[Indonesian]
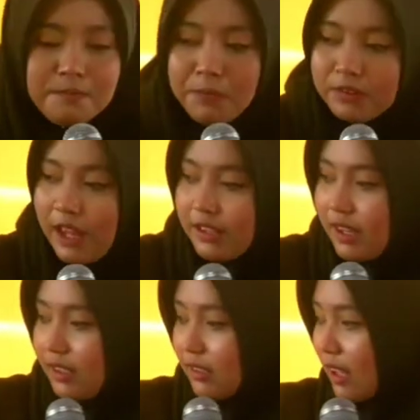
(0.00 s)

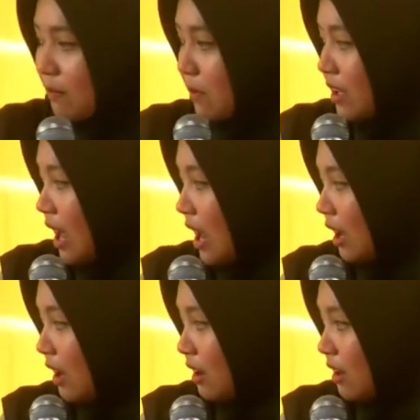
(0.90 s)
jemputannya di terminal
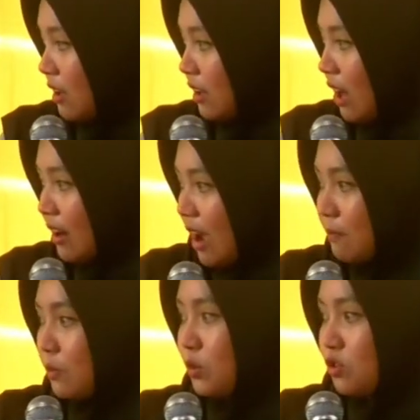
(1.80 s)

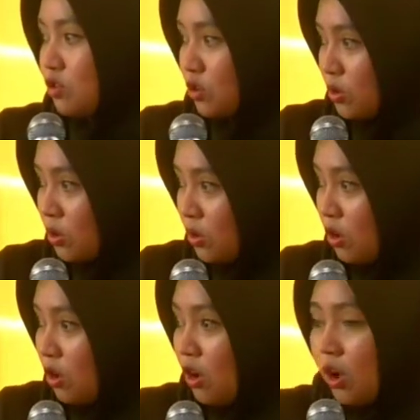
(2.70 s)
Karangpucung
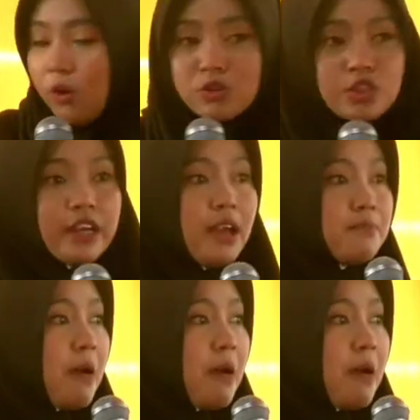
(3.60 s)
oh, saya